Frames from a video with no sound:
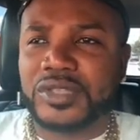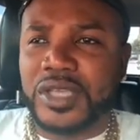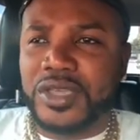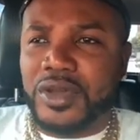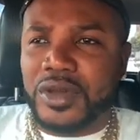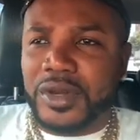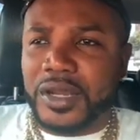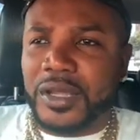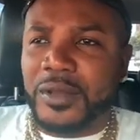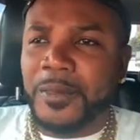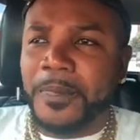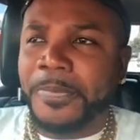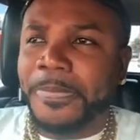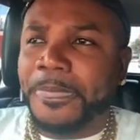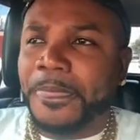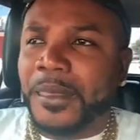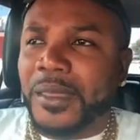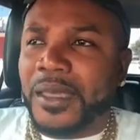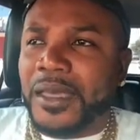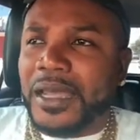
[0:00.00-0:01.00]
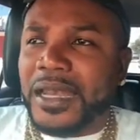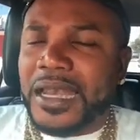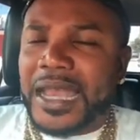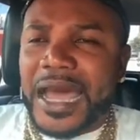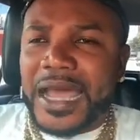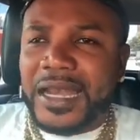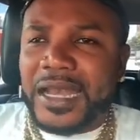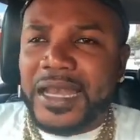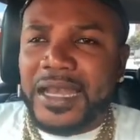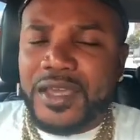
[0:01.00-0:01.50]
Señores,
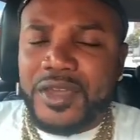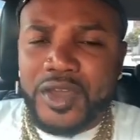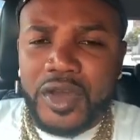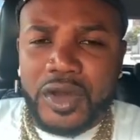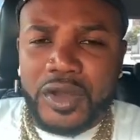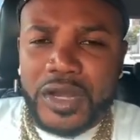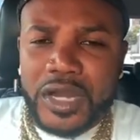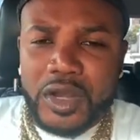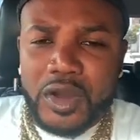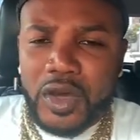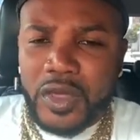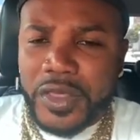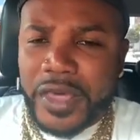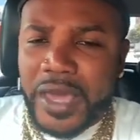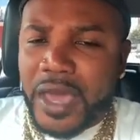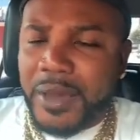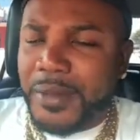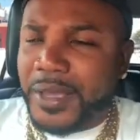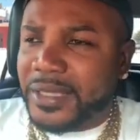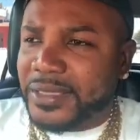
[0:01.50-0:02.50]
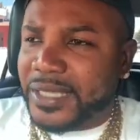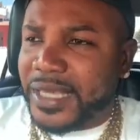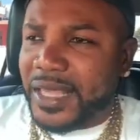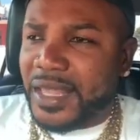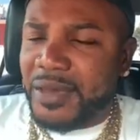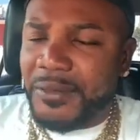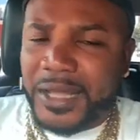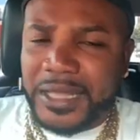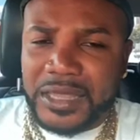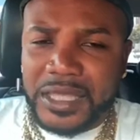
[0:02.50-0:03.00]
las religiones no deben
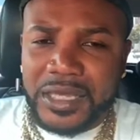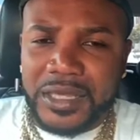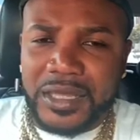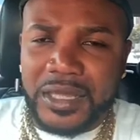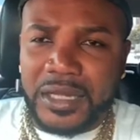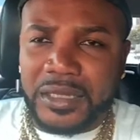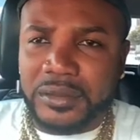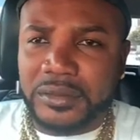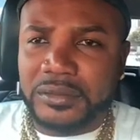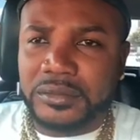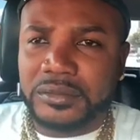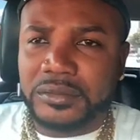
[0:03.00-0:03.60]
ser debatidas.